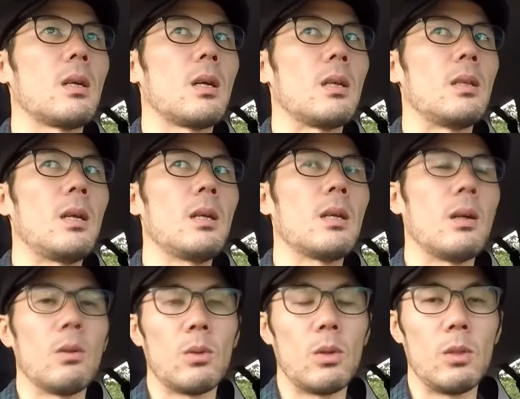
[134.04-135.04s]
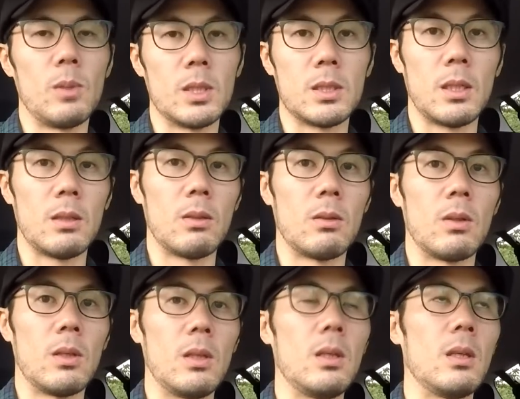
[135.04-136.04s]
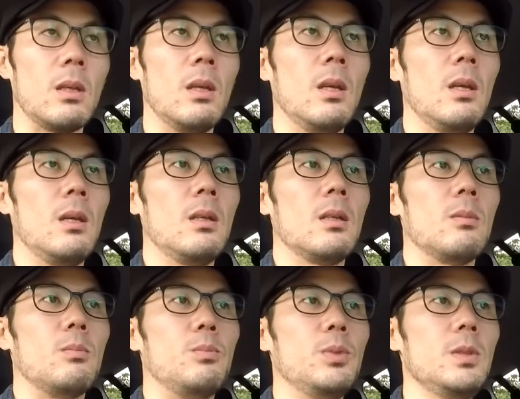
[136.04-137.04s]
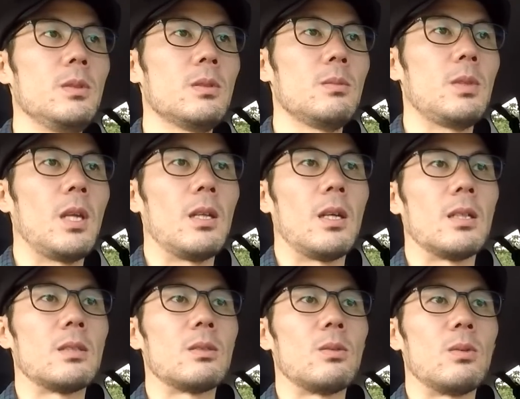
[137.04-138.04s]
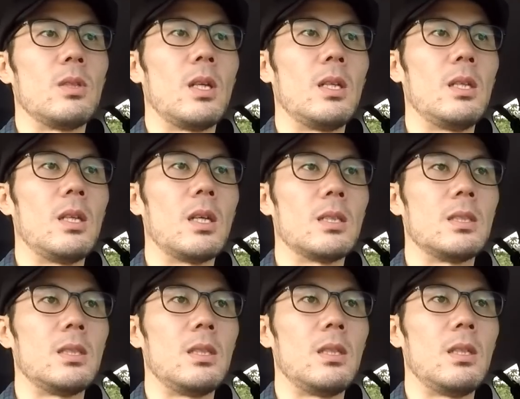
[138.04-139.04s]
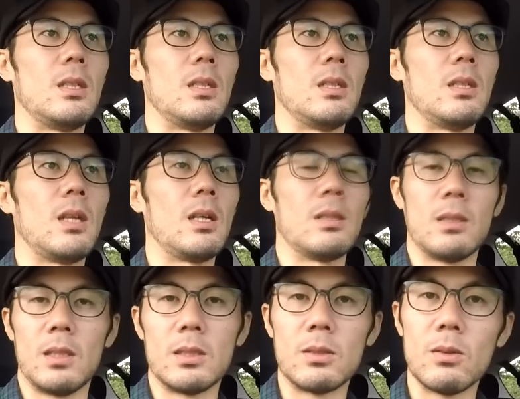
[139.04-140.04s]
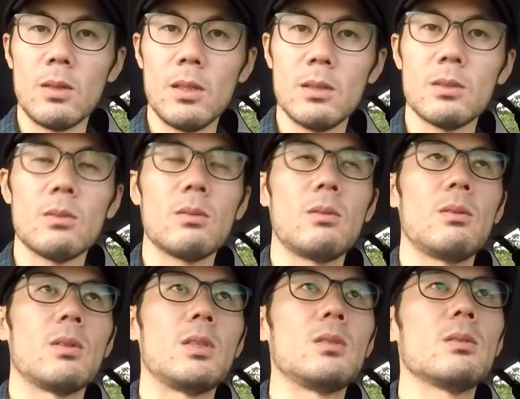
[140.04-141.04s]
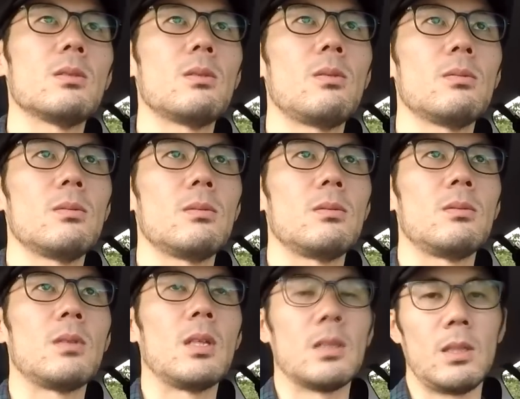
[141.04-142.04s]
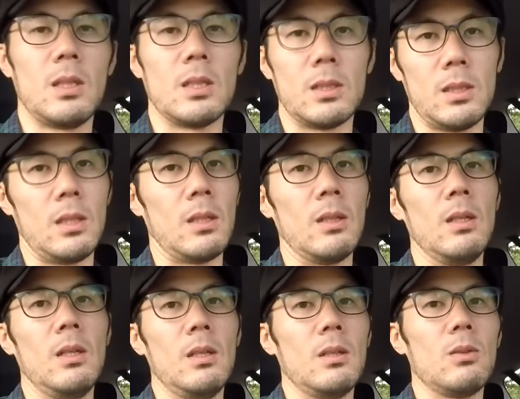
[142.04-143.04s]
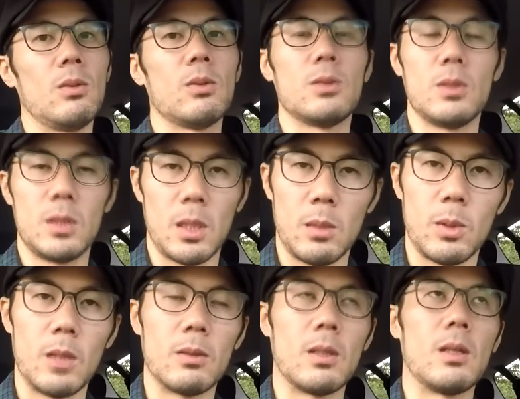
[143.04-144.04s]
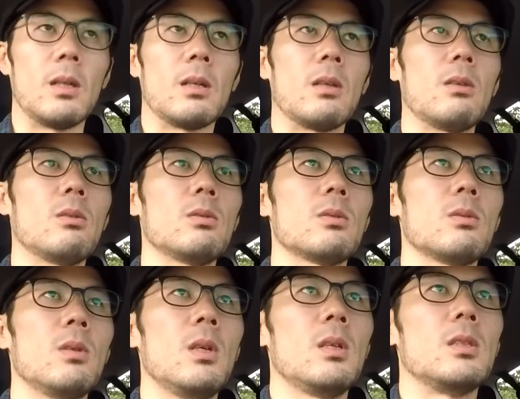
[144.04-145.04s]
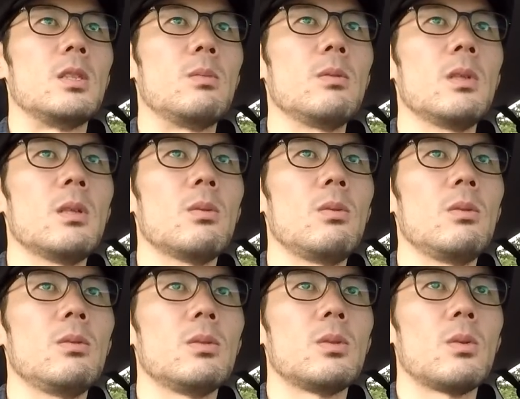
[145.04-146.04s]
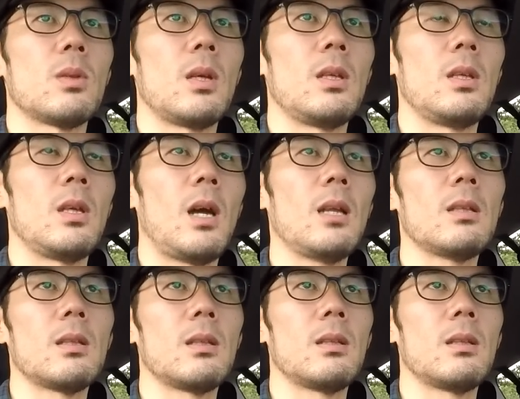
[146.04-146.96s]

か誰かを取りましたっていう時に武術みたいな発想になりがちなんですよね。その技術論が好きだし能力主義者でもあるから結局その自分がどういう状態にあっ